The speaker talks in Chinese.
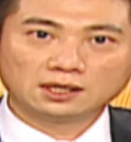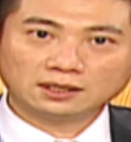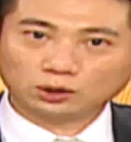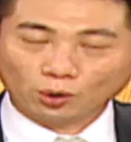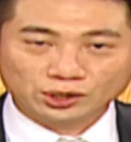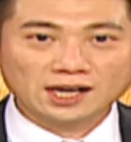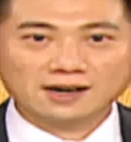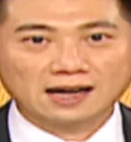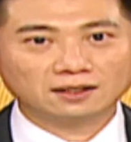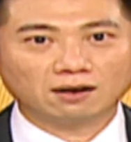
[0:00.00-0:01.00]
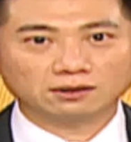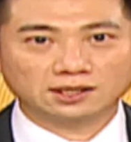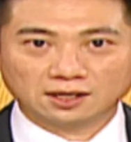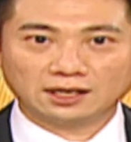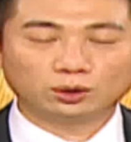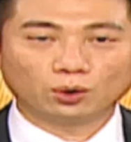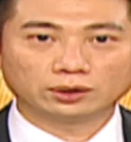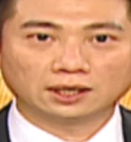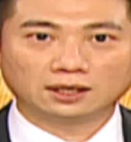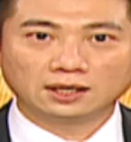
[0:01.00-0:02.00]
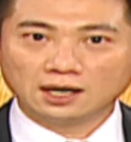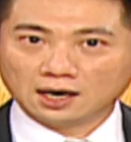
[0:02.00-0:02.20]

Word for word: 那投资人看到这个利多呢？